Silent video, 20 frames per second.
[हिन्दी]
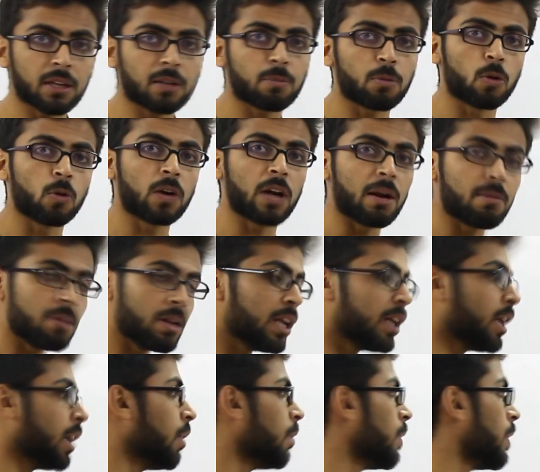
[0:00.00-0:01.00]
तक प्रोग्राम
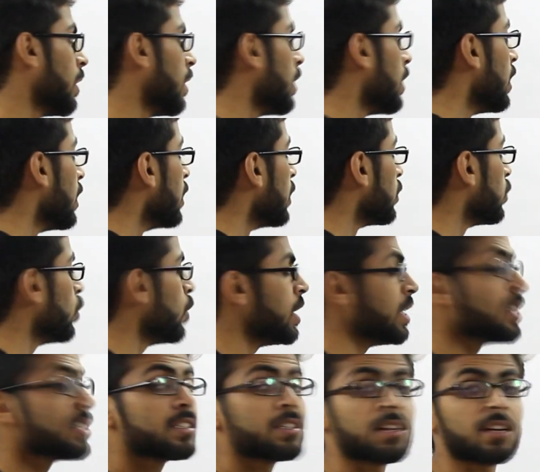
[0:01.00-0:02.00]
लिखे हुए हैं तो
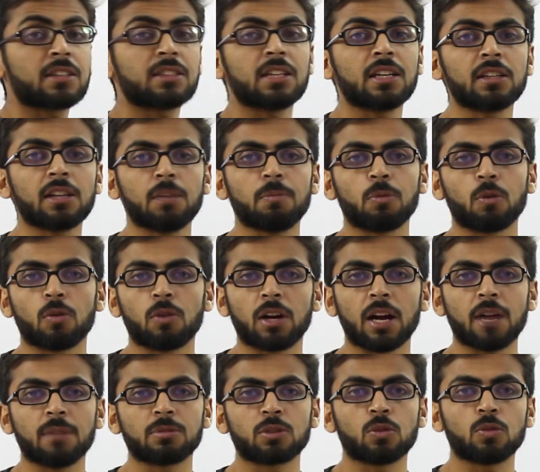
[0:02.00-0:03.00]
इंस्ट्रक्शन के
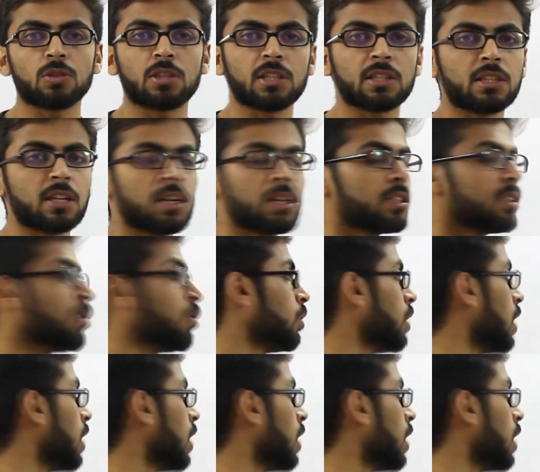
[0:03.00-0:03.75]
प्रोग्राम्स कुछ इस तरह से